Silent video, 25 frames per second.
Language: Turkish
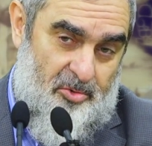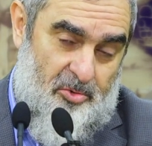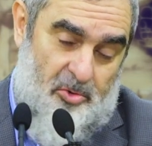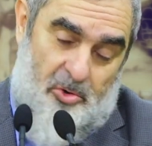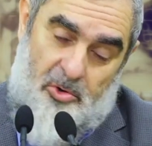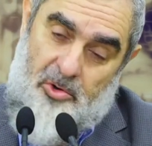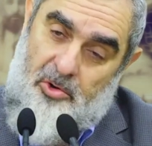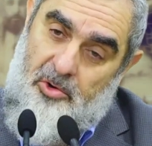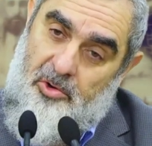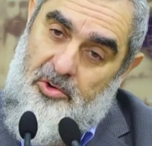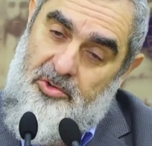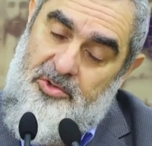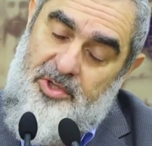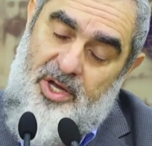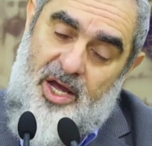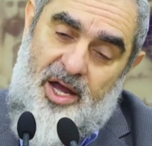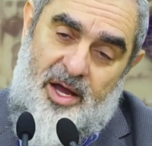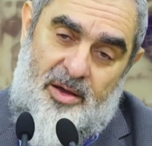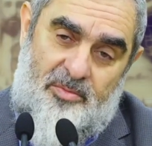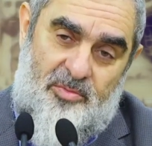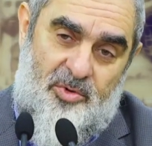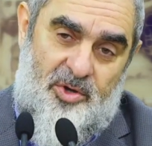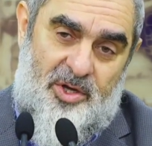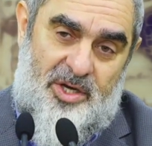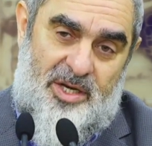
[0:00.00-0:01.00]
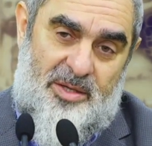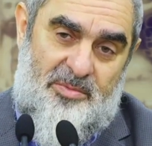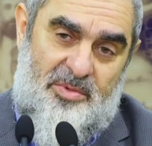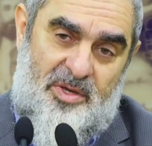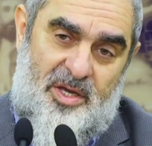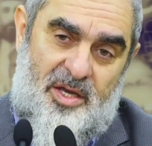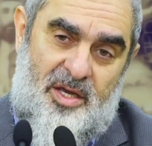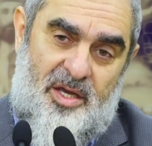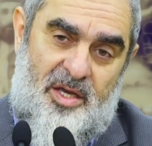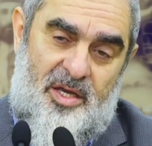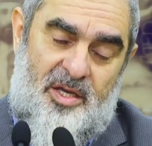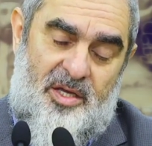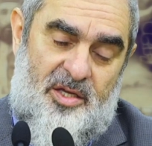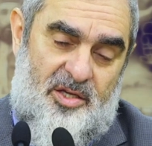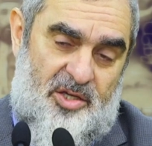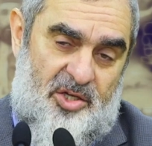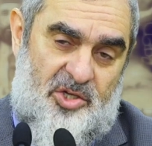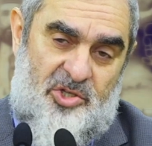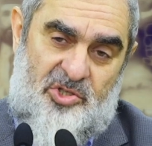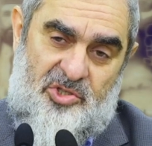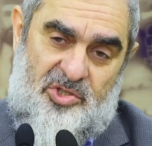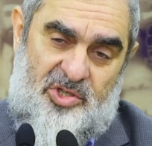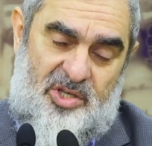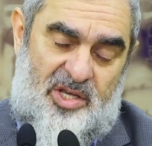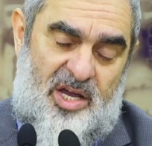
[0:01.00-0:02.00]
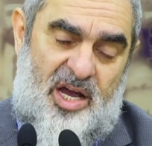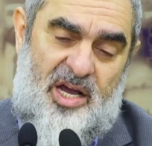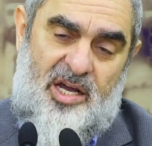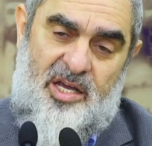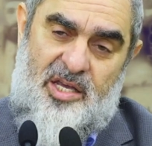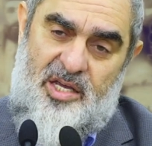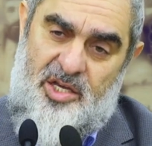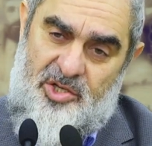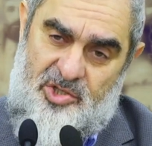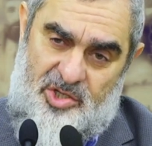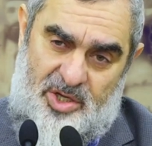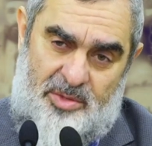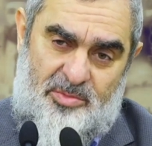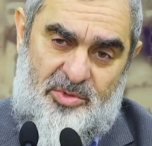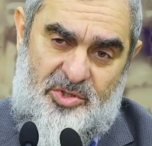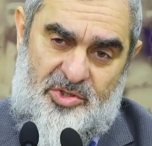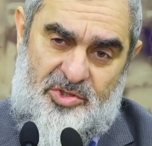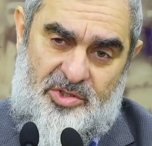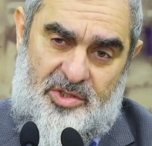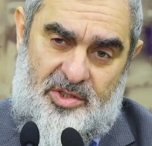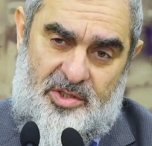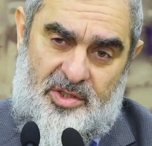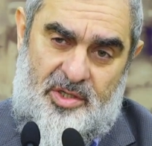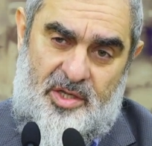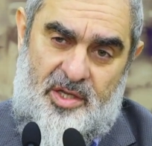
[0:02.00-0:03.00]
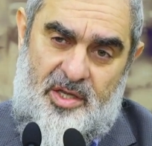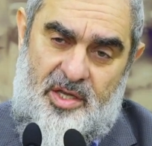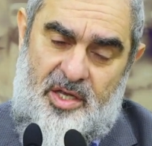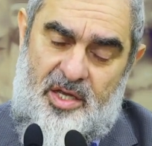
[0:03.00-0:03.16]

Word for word: O, o da böyle bir iştiyak yaşamıştır.